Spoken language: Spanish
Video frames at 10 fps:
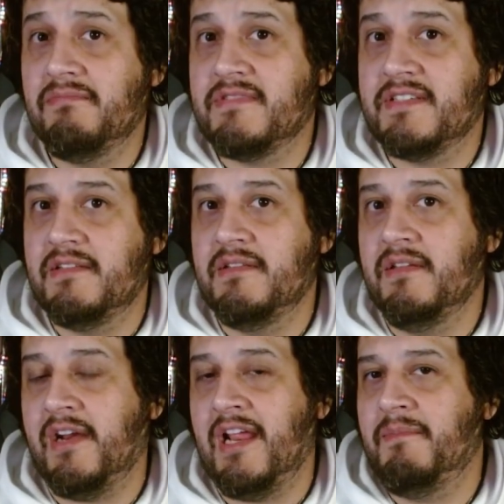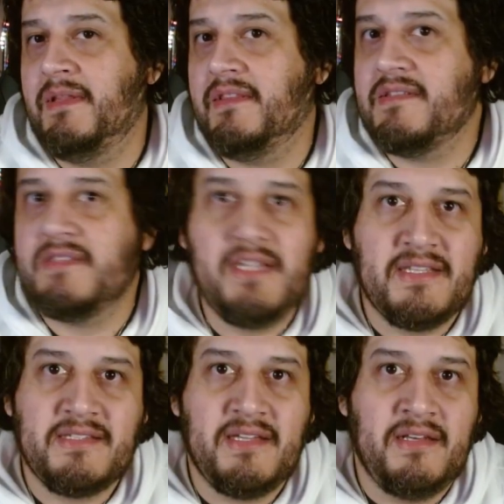si realmente
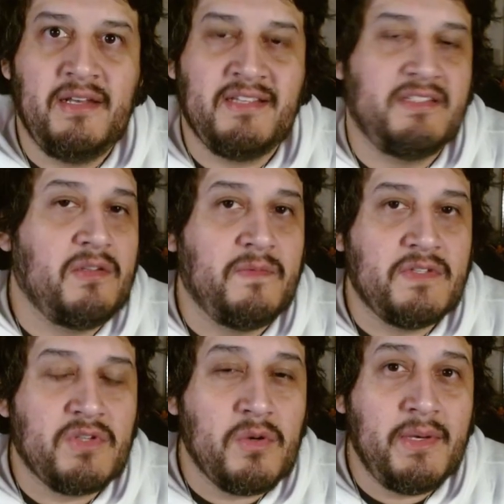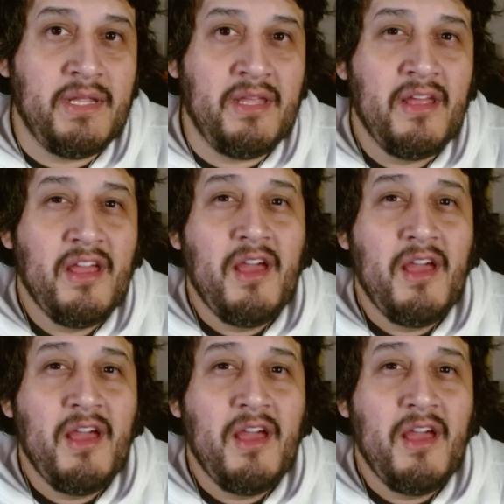sigues en la Season of Discovery.